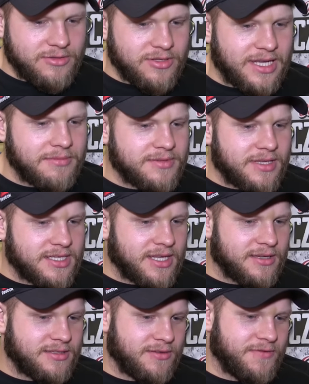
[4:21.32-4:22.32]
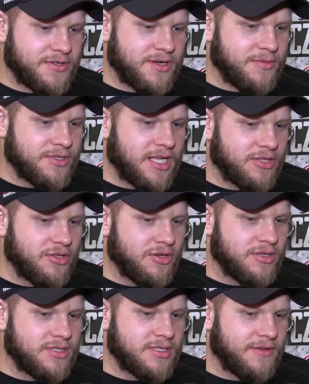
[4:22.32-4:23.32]
No tak też zauważyłem
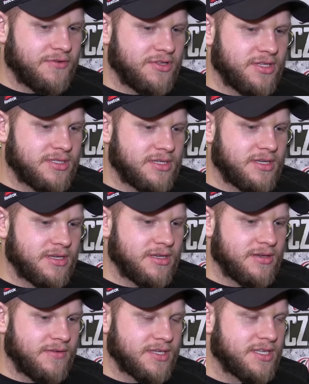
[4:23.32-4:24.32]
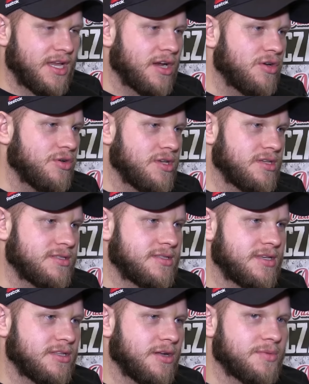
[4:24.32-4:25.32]
ostatnio i ci zawodnicy właśnie jak
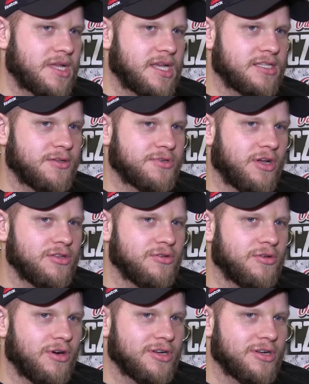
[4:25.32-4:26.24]
Luis idą teraz do przodu,